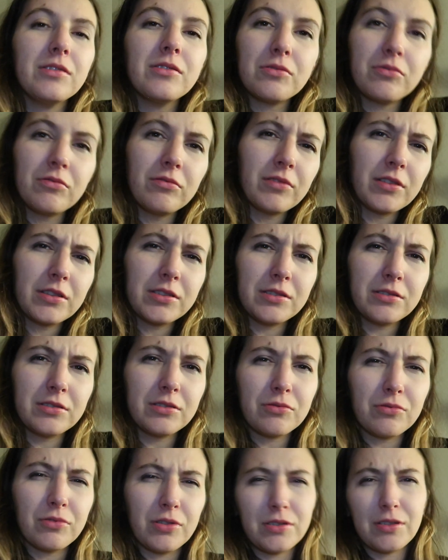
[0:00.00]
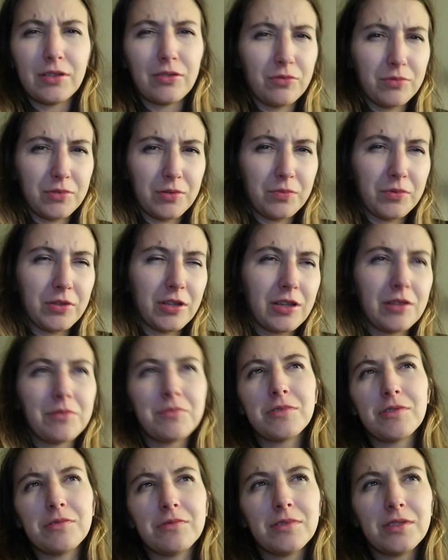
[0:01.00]
człowiek się nie czuje za dobrze po
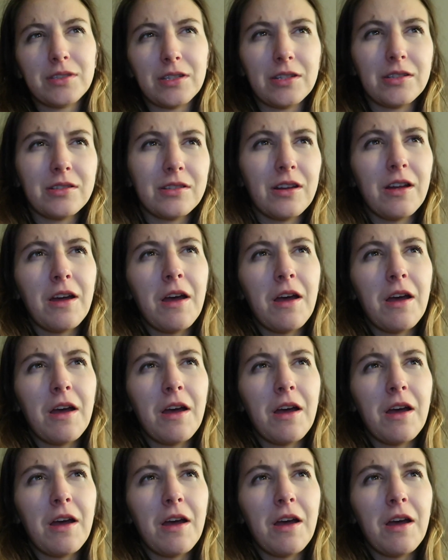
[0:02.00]
takim czymś też.